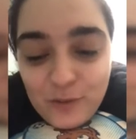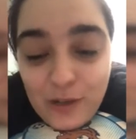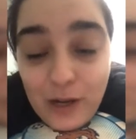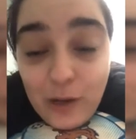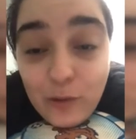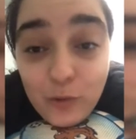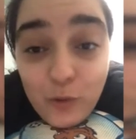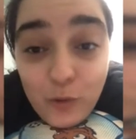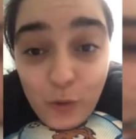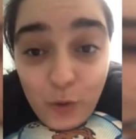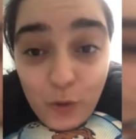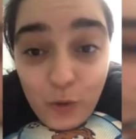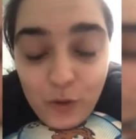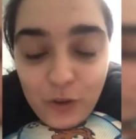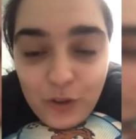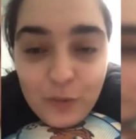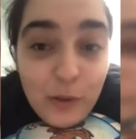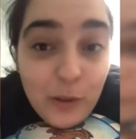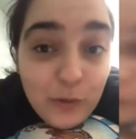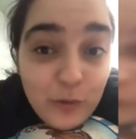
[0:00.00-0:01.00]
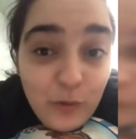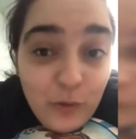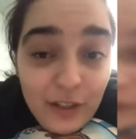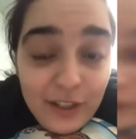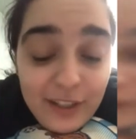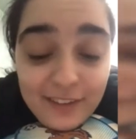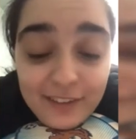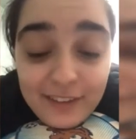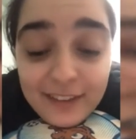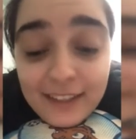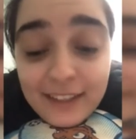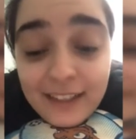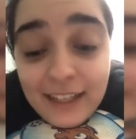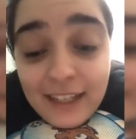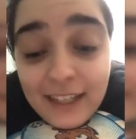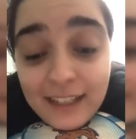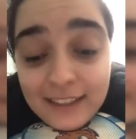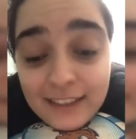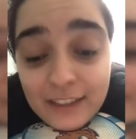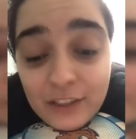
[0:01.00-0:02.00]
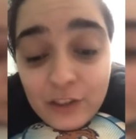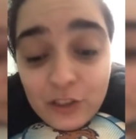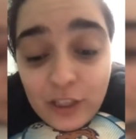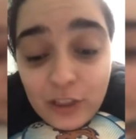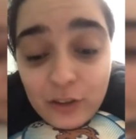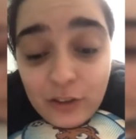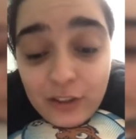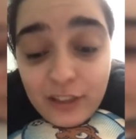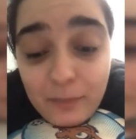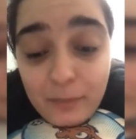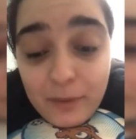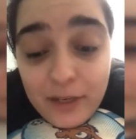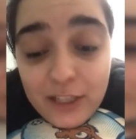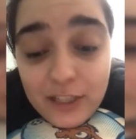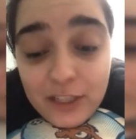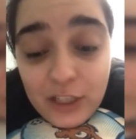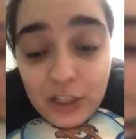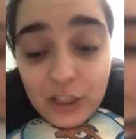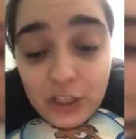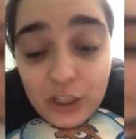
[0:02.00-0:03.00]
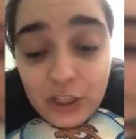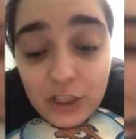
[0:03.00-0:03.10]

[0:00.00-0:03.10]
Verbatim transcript: un autogol, un'autorete del giocatore di Brescia,